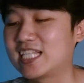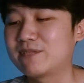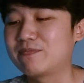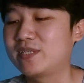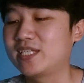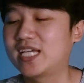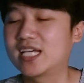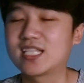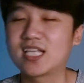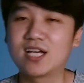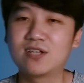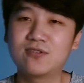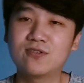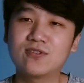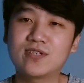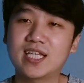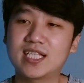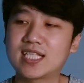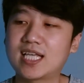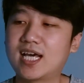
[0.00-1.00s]
ya tapi nggak
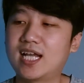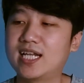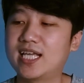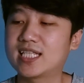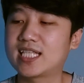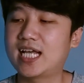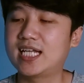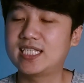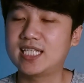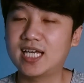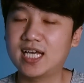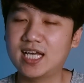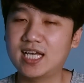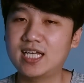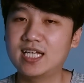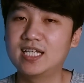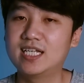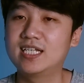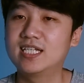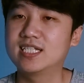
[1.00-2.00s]
tahu, kita lihat
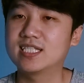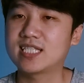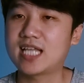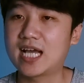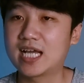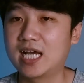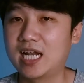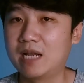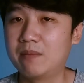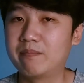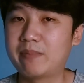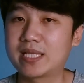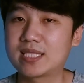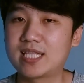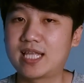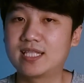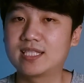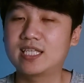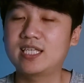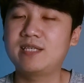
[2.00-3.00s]
aja tanggal
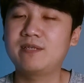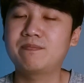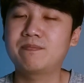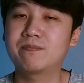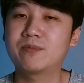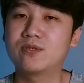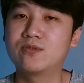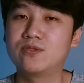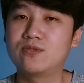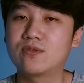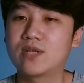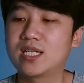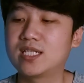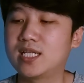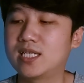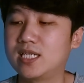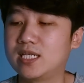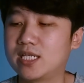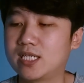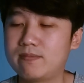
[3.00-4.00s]
4 nanti peluncuran
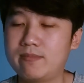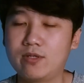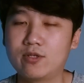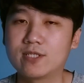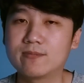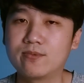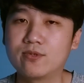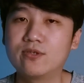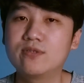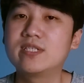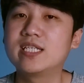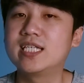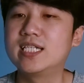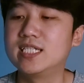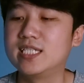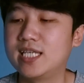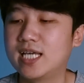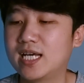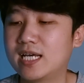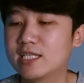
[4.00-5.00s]
dari Redmi Note 10 di
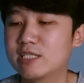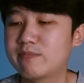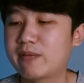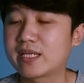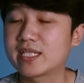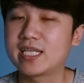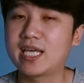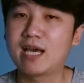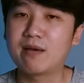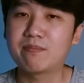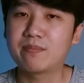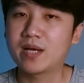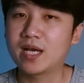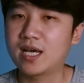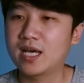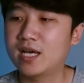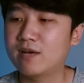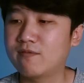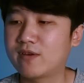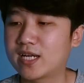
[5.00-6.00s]
India, speknya
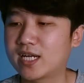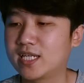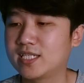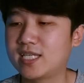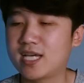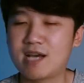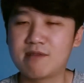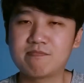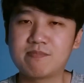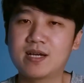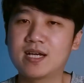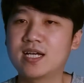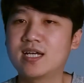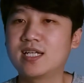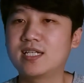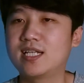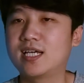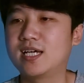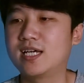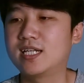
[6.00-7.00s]
apa, warnanya
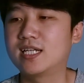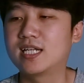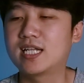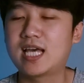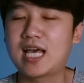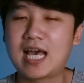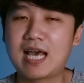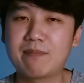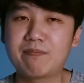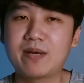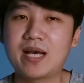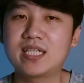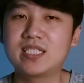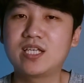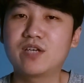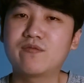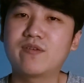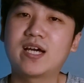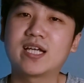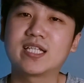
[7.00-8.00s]
apa, dan apa
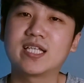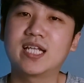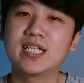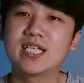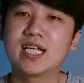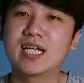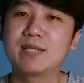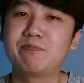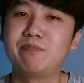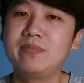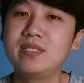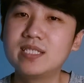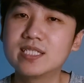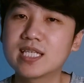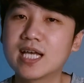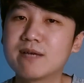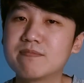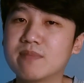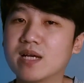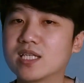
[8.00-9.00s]
aja varian yang
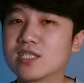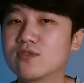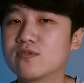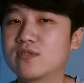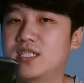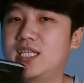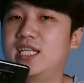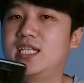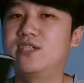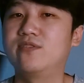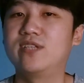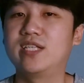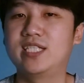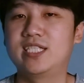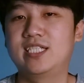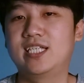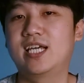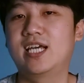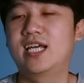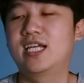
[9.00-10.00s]
bisa masuk di
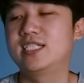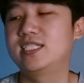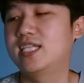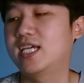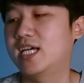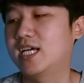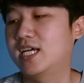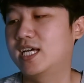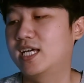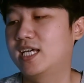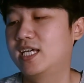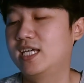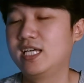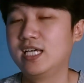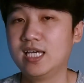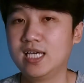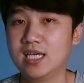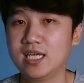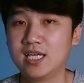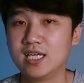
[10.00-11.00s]
Indonesia. Ya,
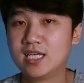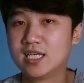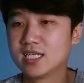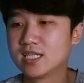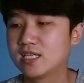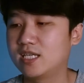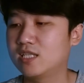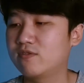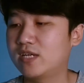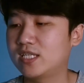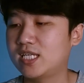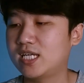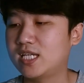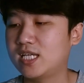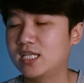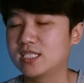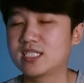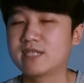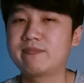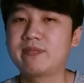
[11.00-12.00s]
gitu aja
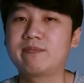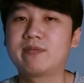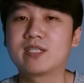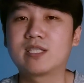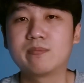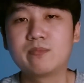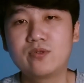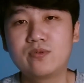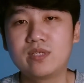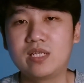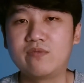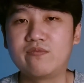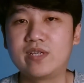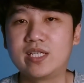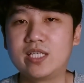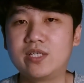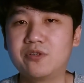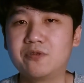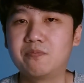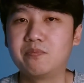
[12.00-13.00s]
dan sampai bertemu di
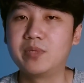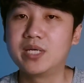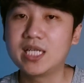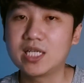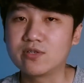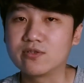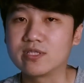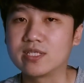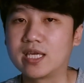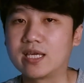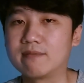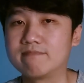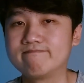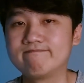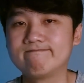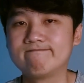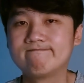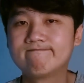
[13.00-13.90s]
video berikutnya.